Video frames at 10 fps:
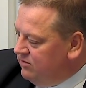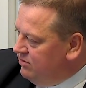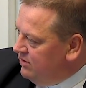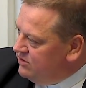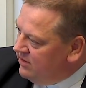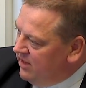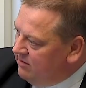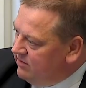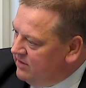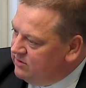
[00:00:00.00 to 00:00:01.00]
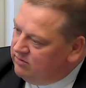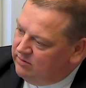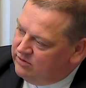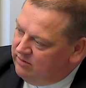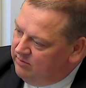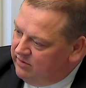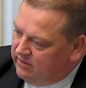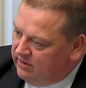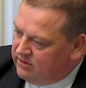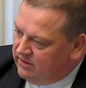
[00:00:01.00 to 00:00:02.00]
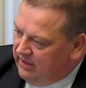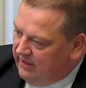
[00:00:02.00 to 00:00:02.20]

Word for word: które czekają nas, które musimy ponieść.